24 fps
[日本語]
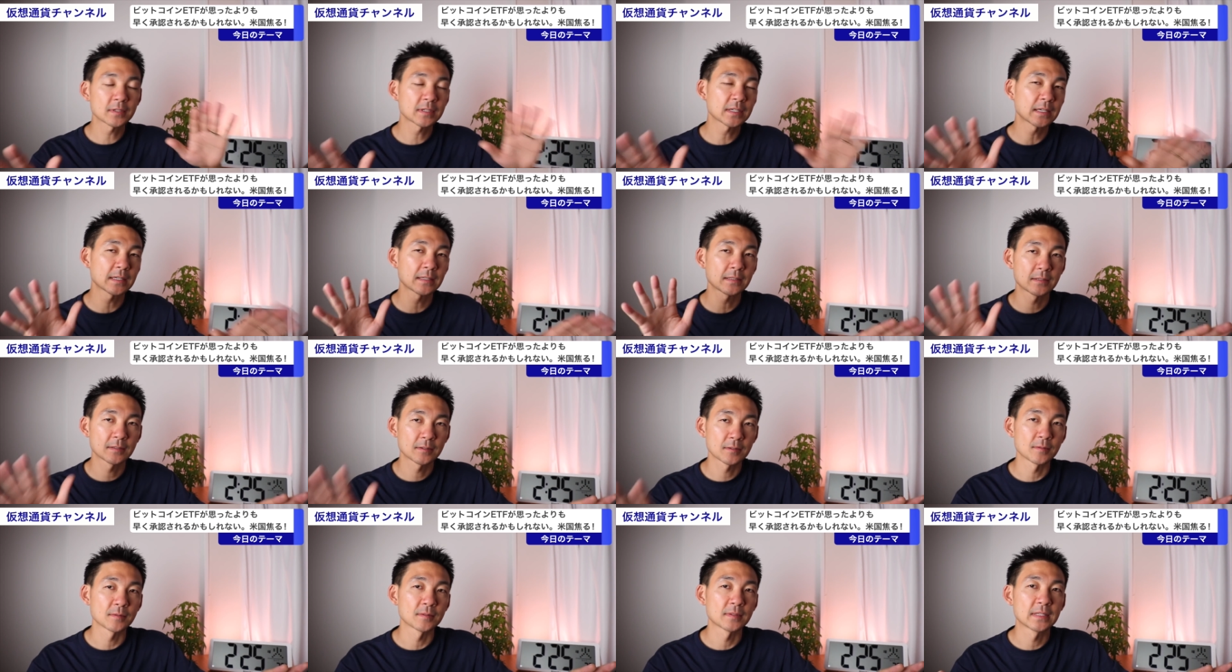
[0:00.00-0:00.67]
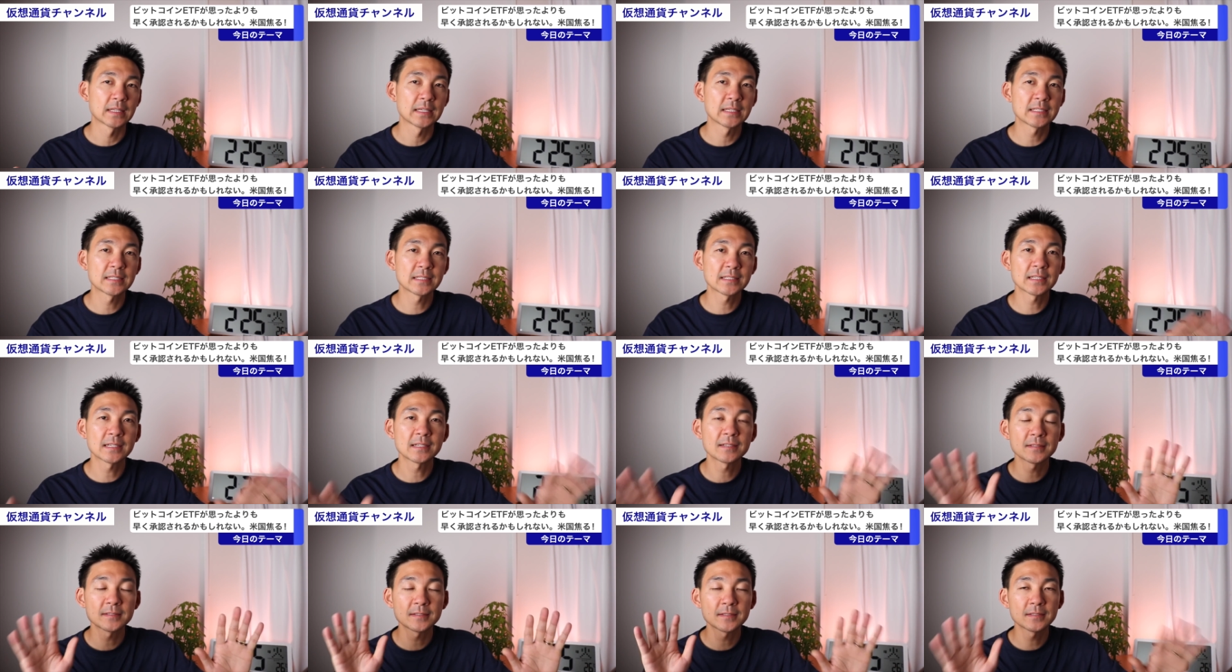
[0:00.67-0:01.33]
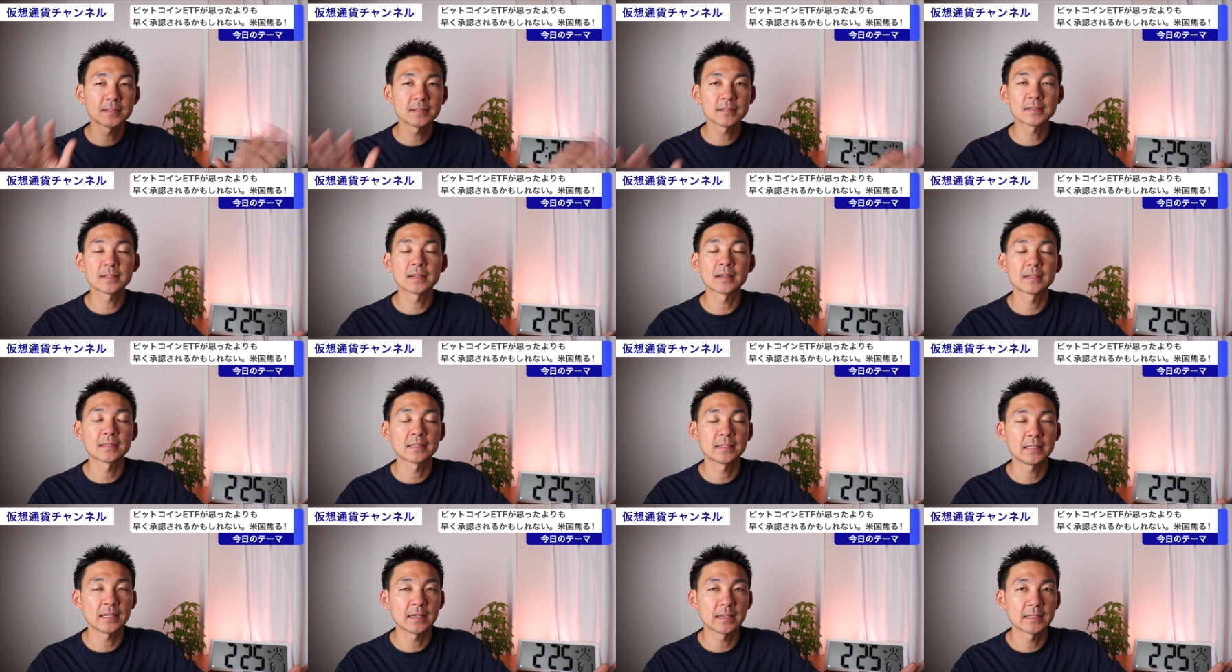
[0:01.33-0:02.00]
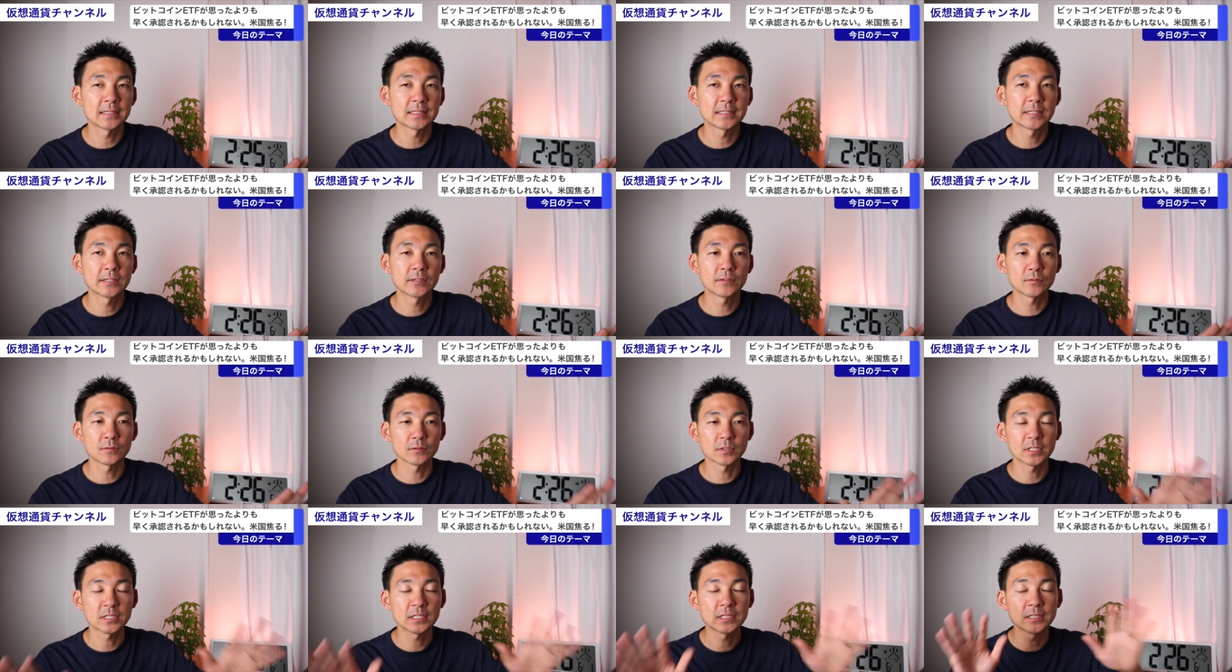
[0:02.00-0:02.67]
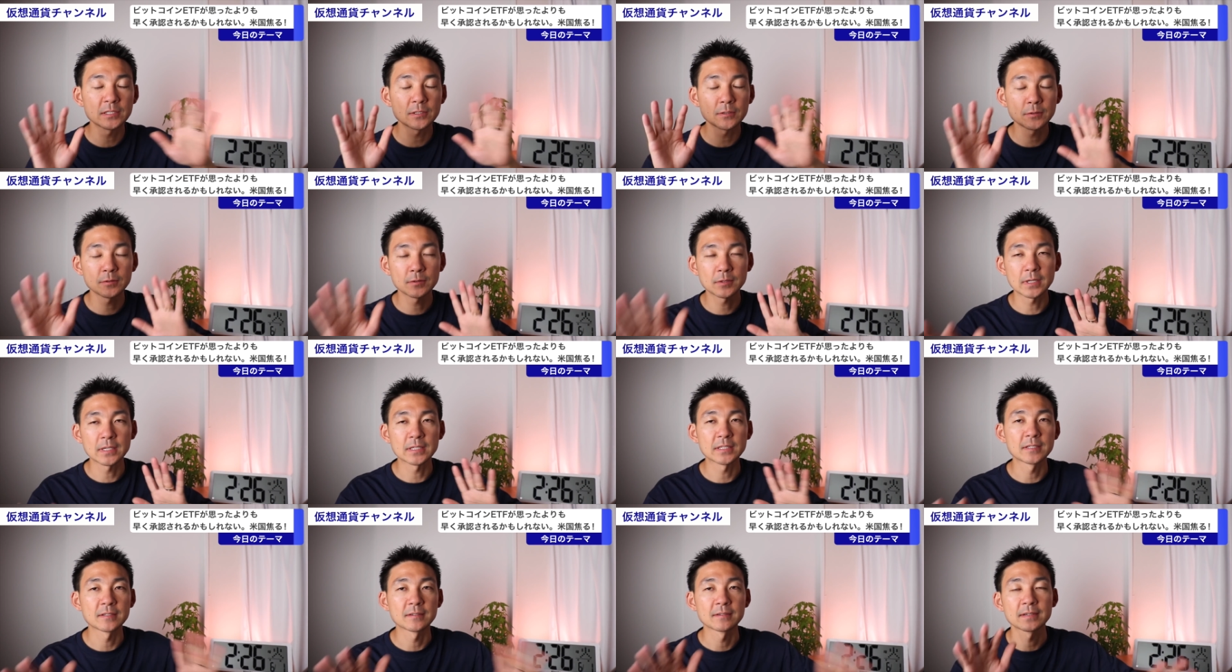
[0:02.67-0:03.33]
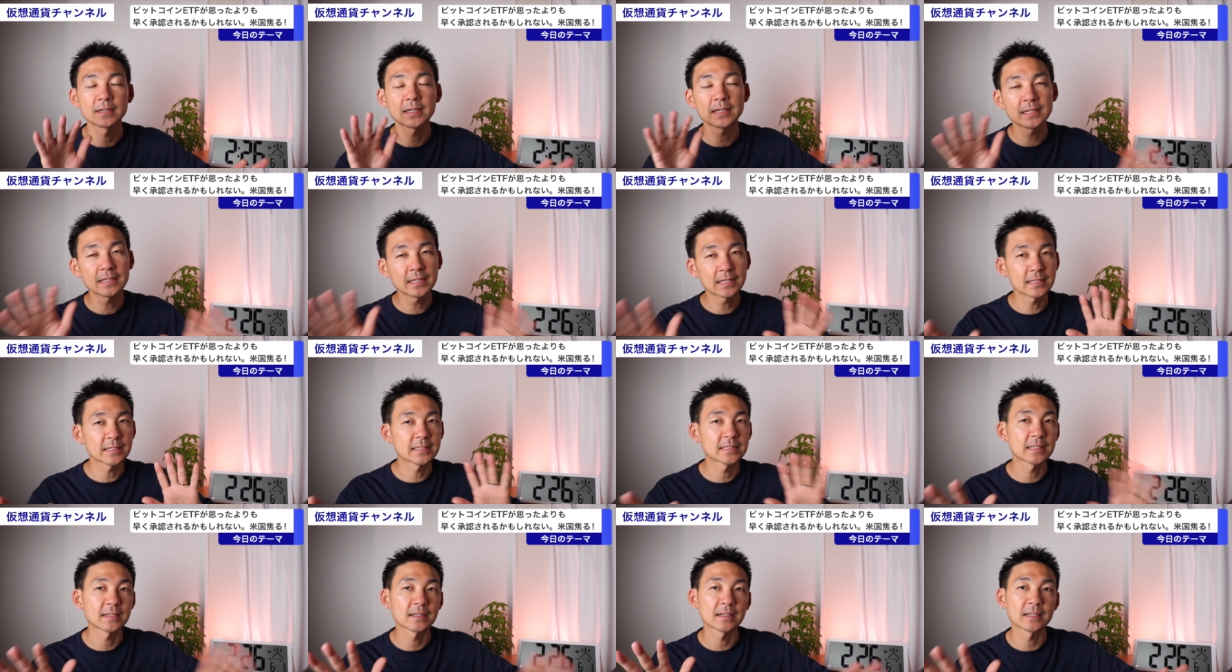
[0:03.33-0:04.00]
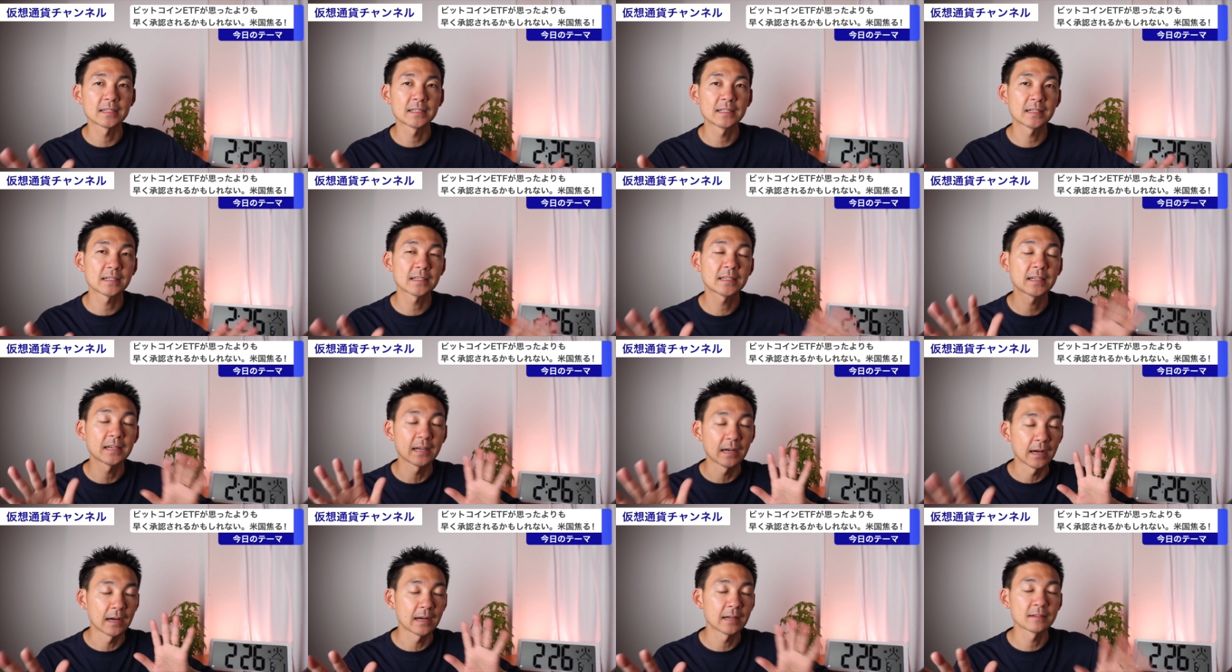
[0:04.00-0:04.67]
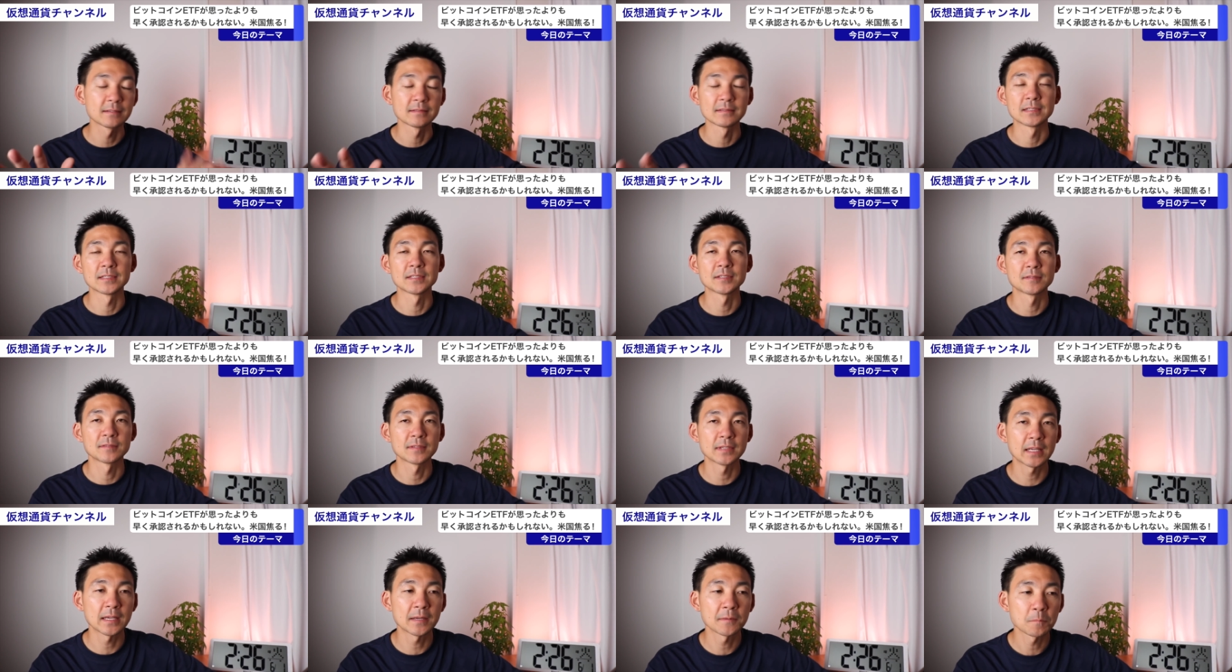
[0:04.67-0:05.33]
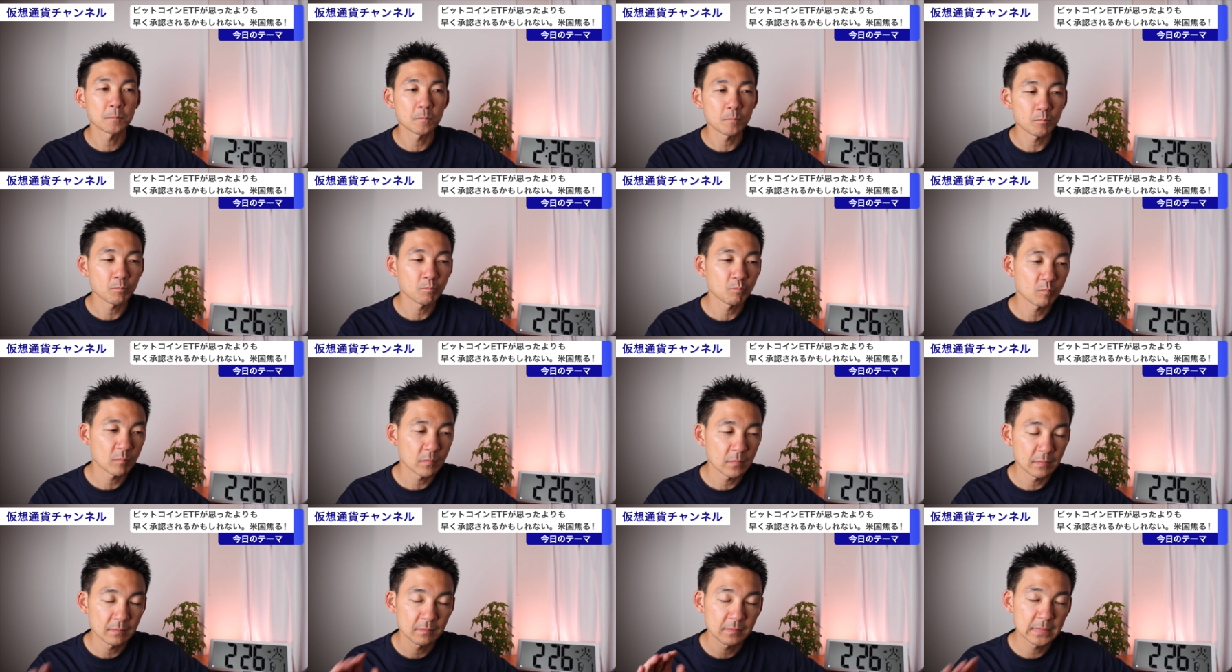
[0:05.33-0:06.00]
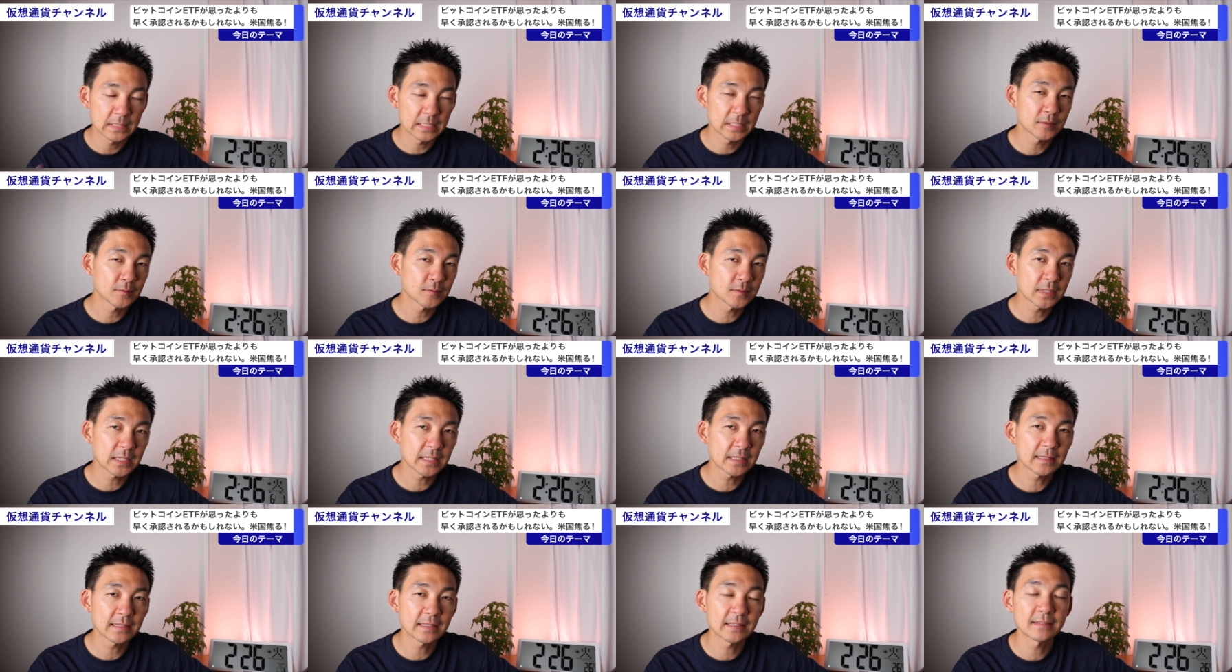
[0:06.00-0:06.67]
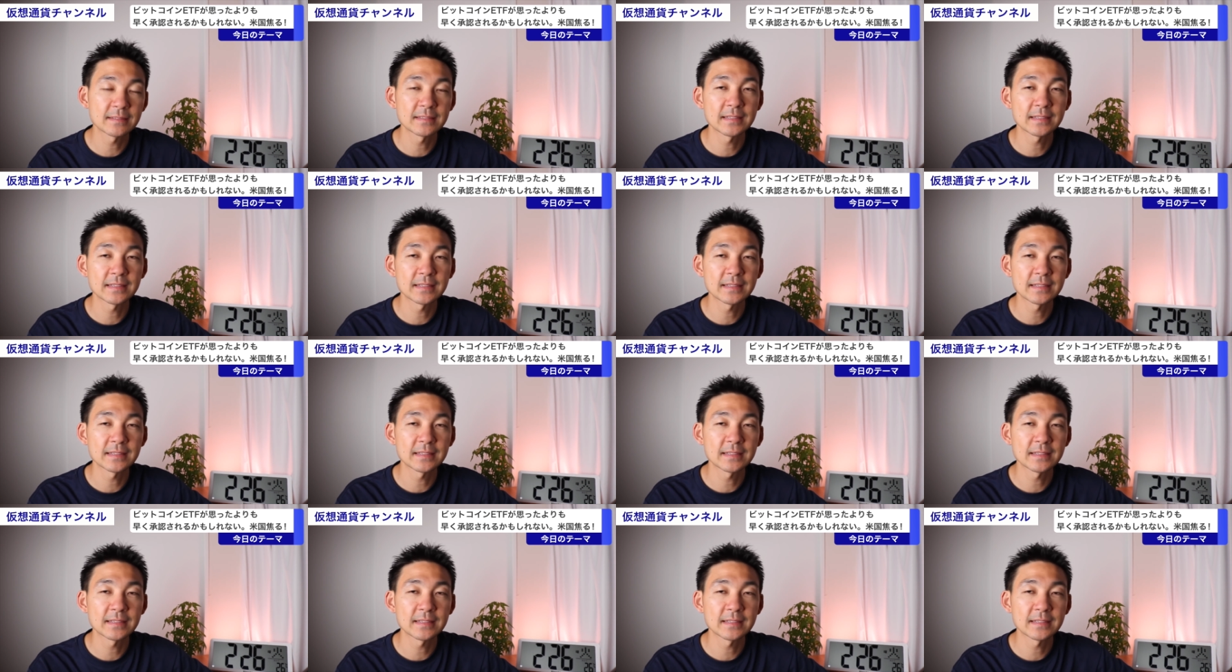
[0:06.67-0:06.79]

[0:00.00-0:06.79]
間のデジタル通貨に対しての進捗度合いっていうのはかなり差が開きがあるんですよね。で、そうなってる